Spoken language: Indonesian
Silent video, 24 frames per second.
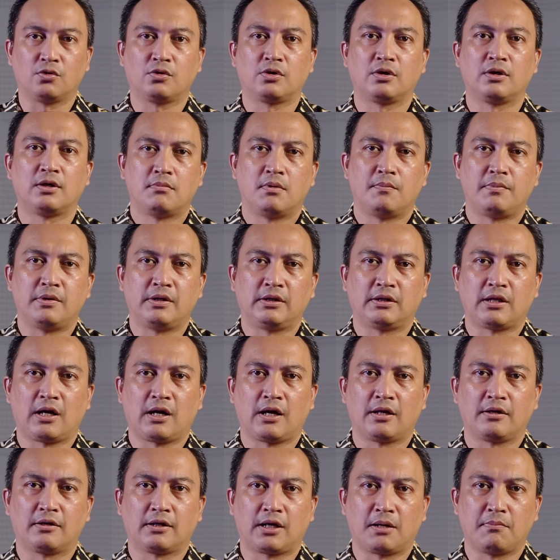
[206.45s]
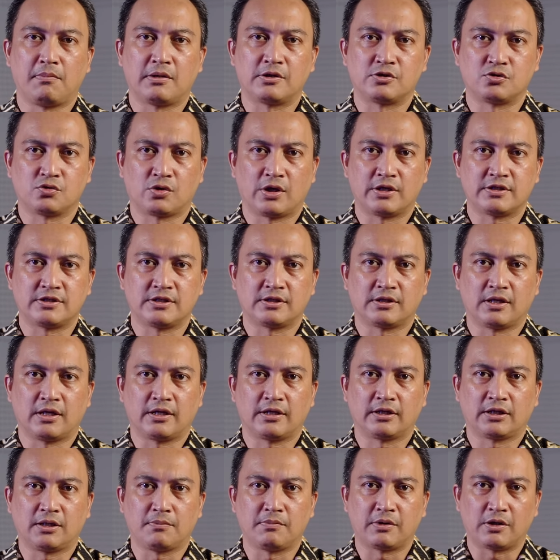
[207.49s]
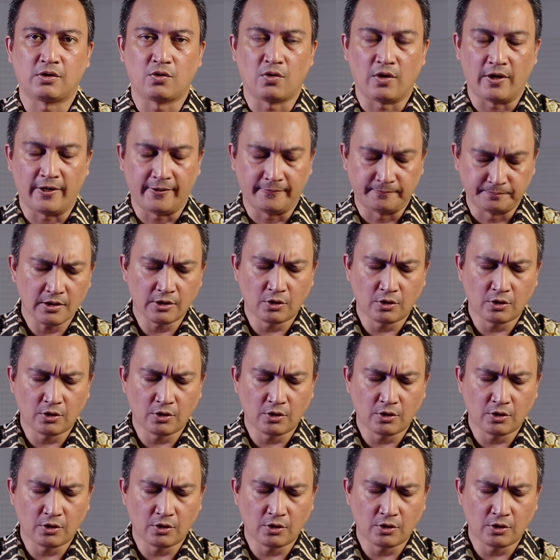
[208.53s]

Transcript: memberitakan kabar sukacita. Kita berdoa.